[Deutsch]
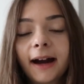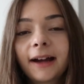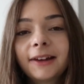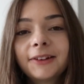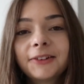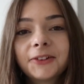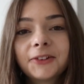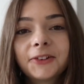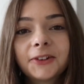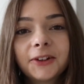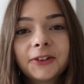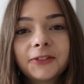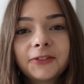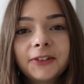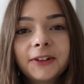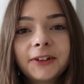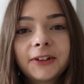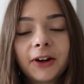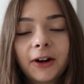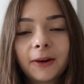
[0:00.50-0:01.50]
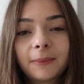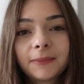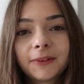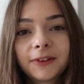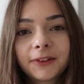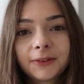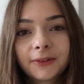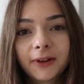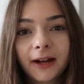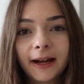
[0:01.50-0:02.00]
Hallo und
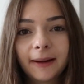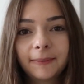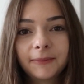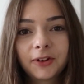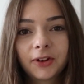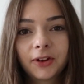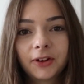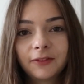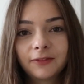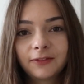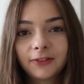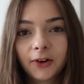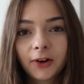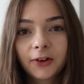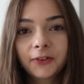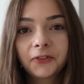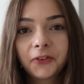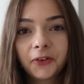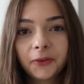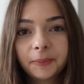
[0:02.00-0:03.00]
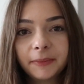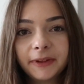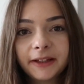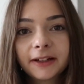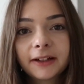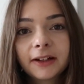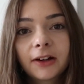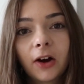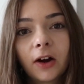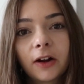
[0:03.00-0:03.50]
willkommen zu einem neuen Vlog von
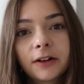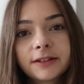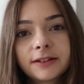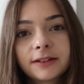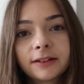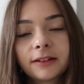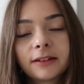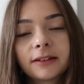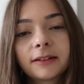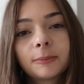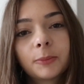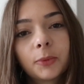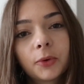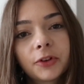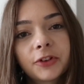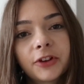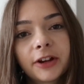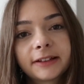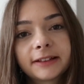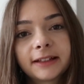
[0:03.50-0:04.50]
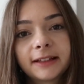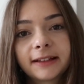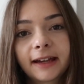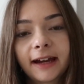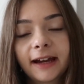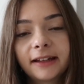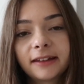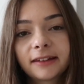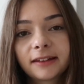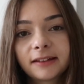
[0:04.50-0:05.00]
mir. Heute ist Montag, der
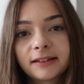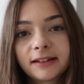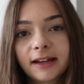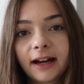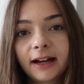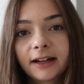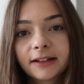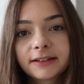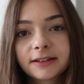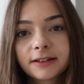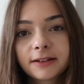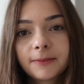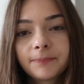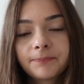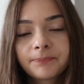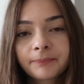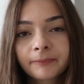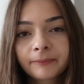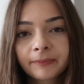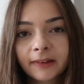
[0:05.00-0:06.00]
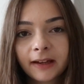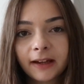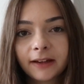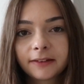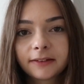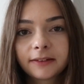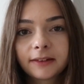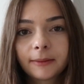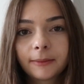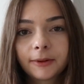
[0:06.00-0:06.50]
13.8.
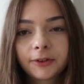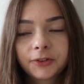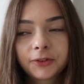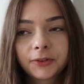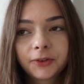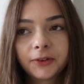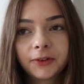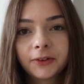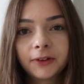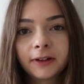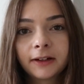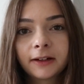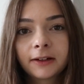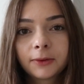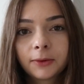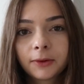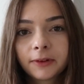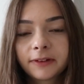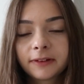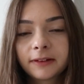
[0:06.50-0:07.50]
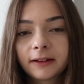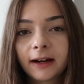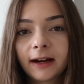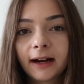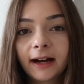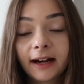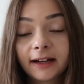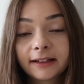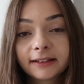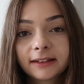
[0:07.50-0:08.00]
Es ist aber schon kurz
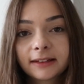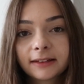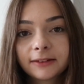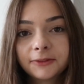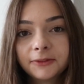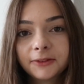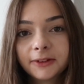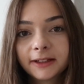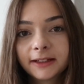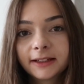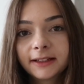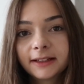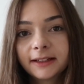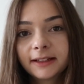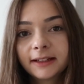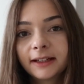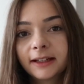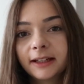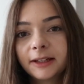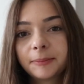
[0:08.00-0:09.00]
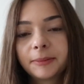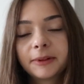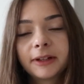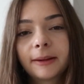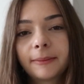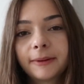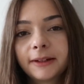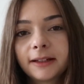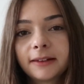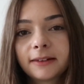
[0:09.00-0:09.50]
nach 18 Uhr. Ich bin
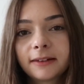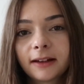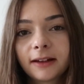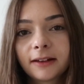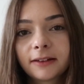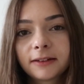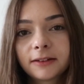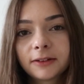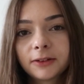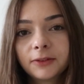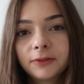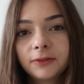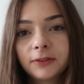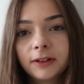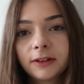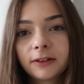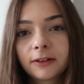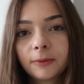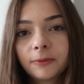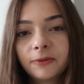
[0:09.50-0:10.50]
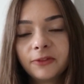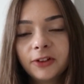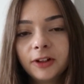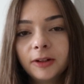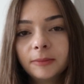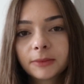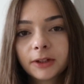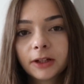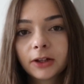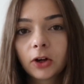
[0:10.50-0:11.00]
aber jetzt erst irgendwie zum
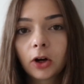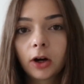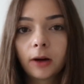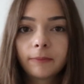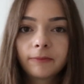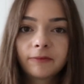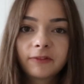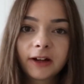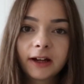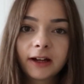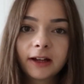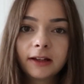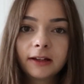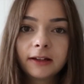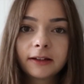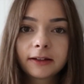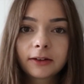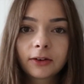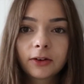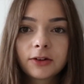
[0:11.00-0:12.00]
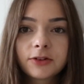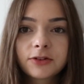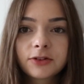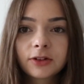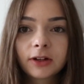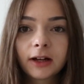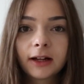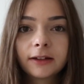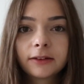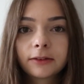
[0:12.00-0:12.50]
Film gekommen, weil ich
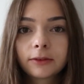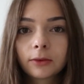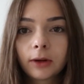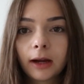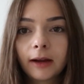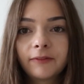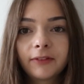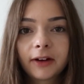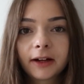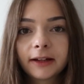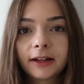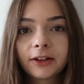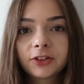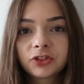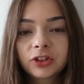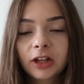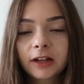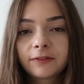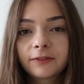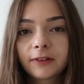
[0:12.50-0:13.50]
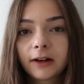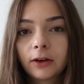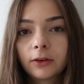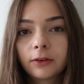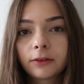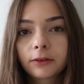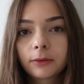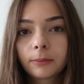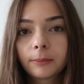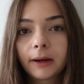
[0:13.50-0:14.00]
heute halt so einfach in der Stadt war
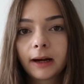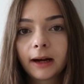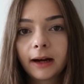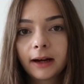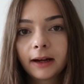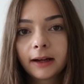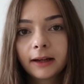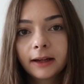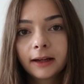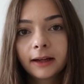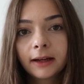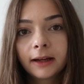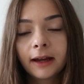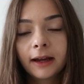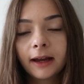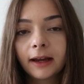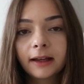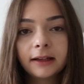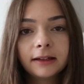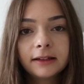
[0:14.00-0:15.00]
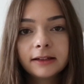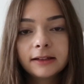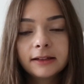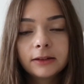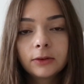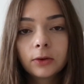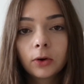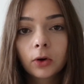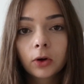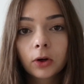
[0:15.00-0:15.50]
und so ein paar
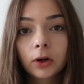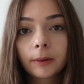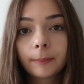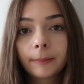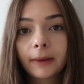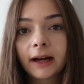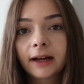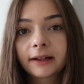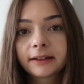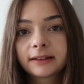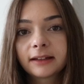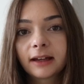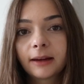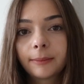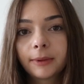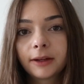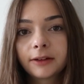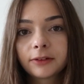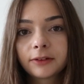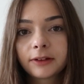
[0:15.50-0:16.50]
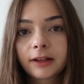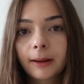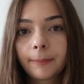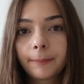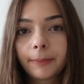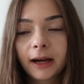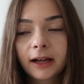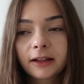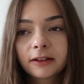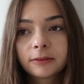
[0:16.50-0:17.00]
Erledigungen gemacht habe. Also ich
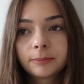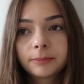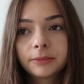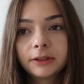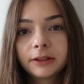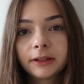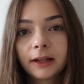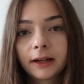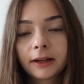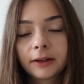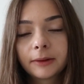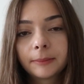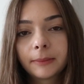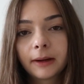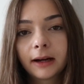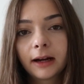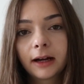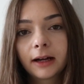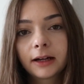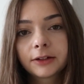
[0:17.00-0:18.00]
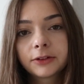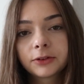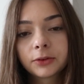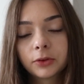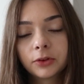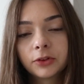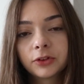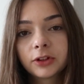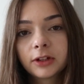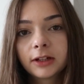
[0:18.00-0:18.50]
habe Passbilder gemacht
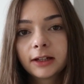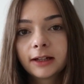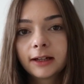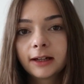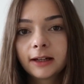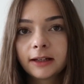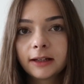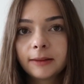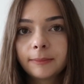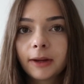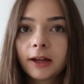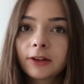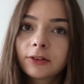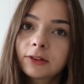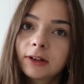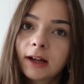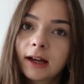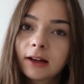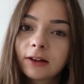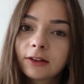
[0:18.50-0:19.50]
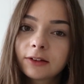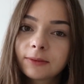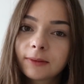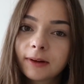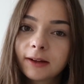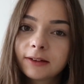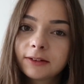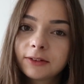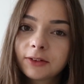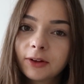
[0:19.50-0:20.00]
und den
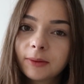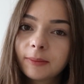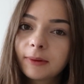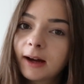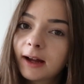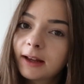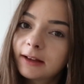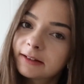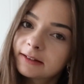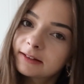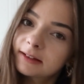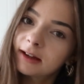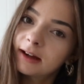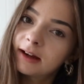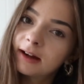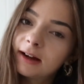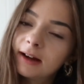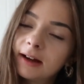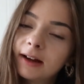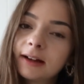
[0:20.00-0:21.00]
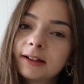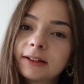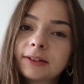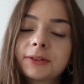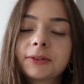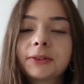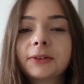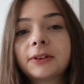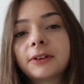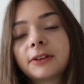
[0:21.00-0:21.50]
Personalausweis neu
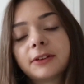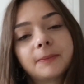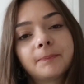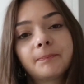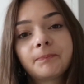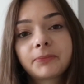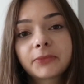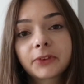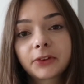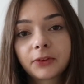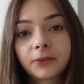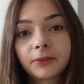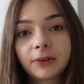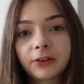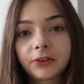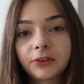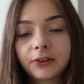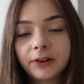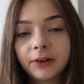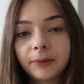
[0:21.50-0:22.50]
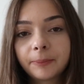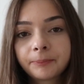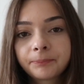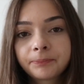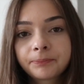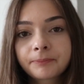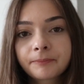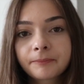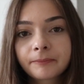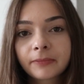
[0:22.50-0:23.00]
beantragt und sowas
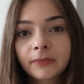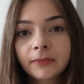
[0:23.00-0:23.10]
eben.